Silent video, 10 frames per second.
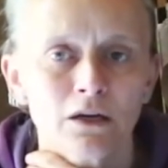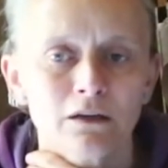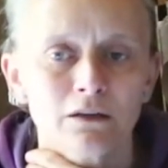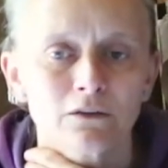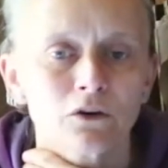
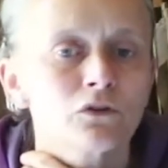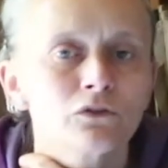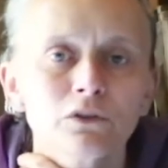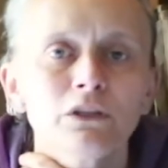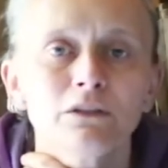Y, no, od
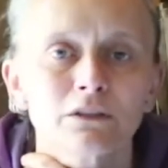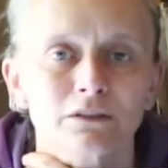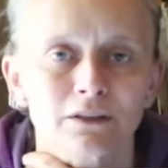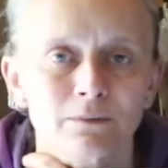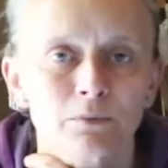innych,
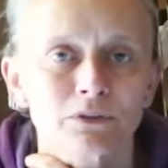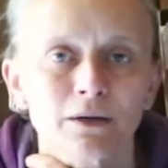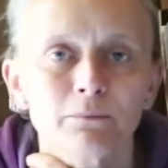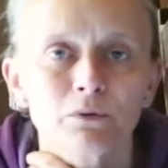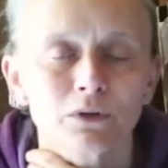tak? bo
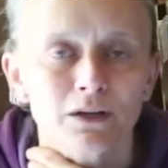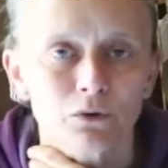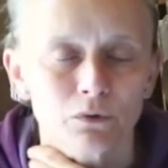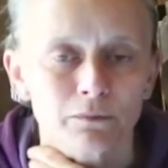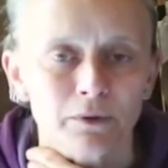sam był na
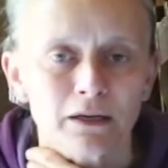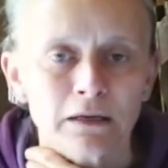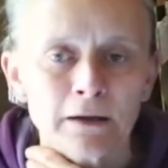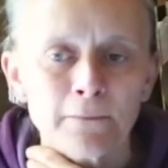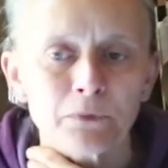kołymie.
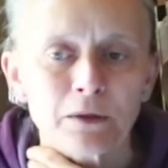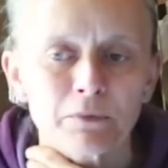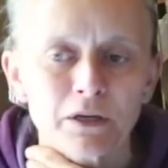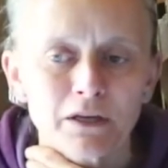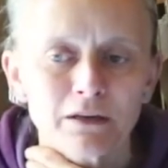
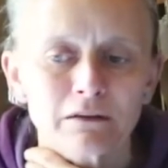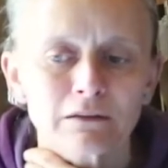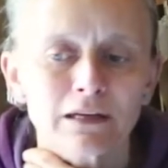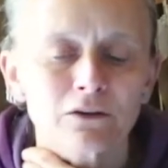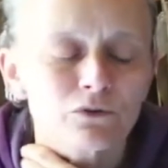Niemniej, y,
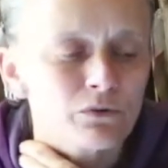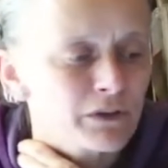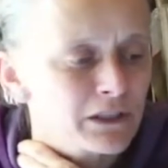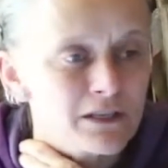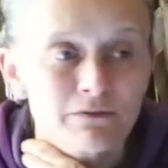jako
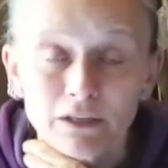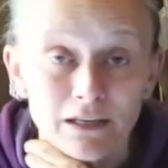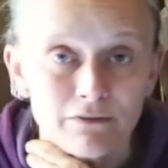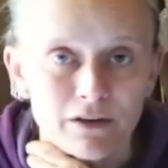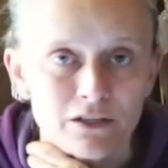człowiek
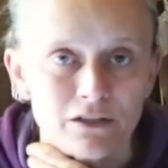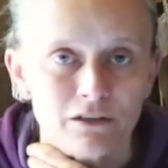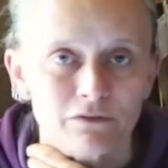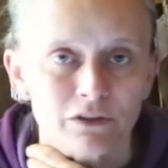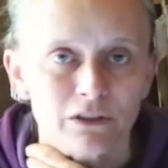niezwykle
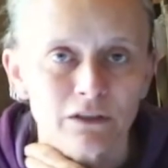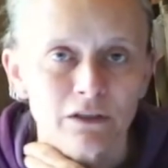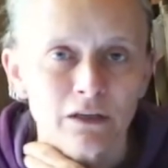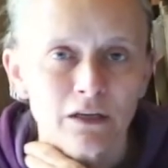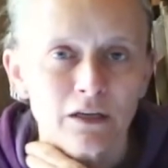wrażliwy,
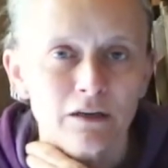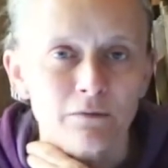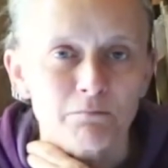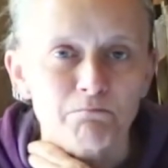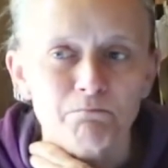y,
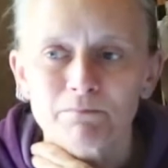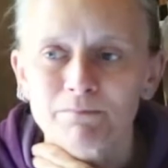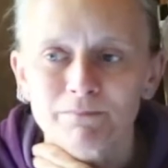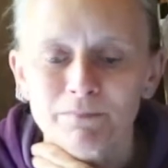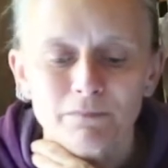
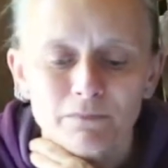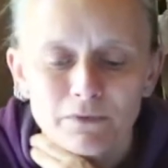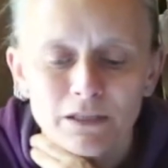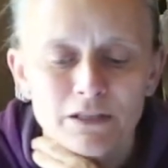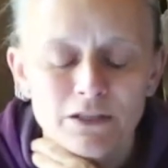
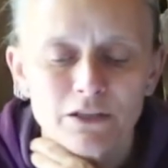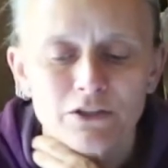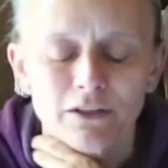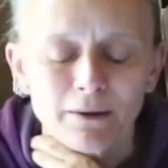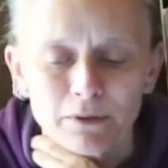jeżeli
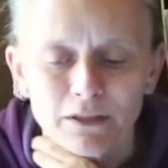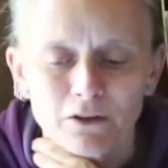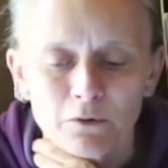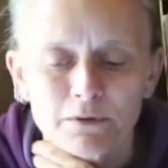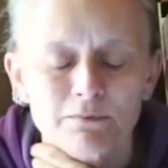czytamy ten
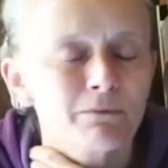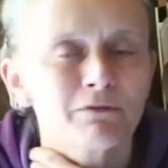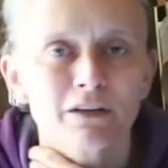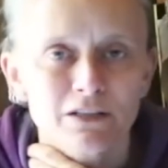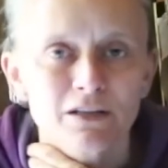opis, mamy
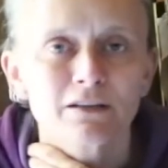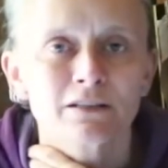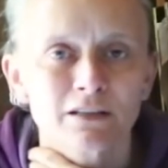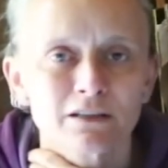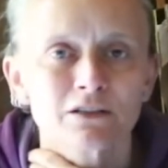
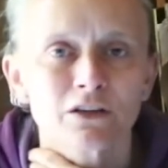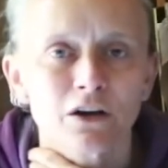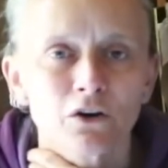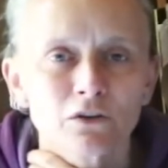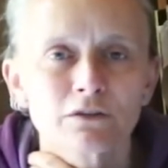wrażenie, że
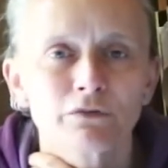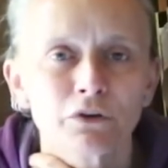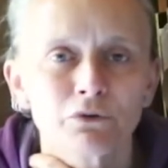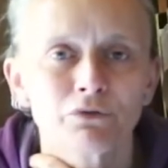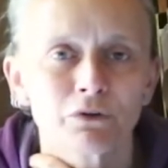on
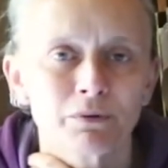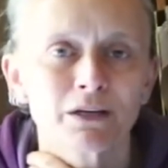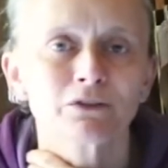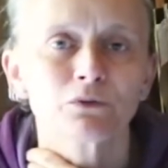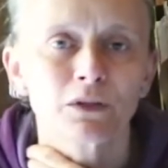swoją
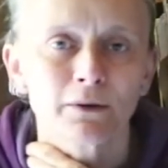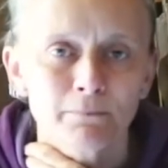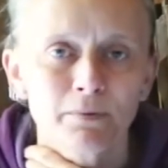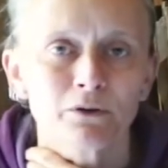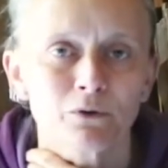wyobraźnią tam
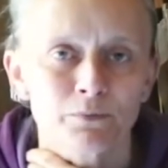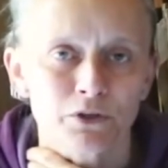był, przy